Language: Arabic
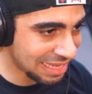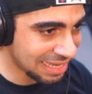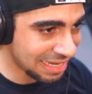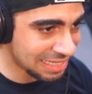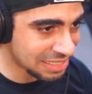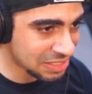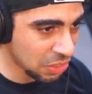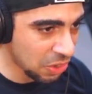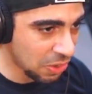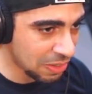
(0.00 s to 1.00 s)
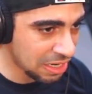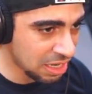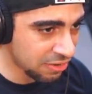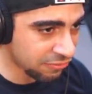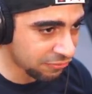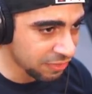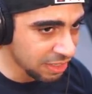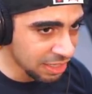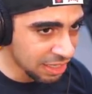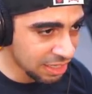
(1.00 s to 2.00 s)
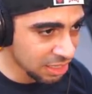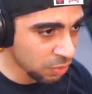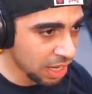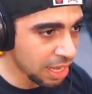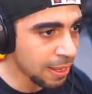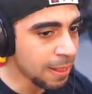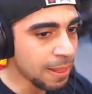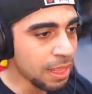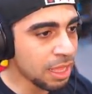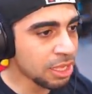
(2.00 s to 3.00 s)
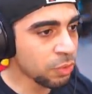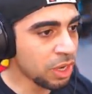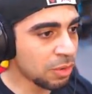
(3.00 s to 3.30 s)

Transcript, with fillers: ليتس جو لف ايوه ايوه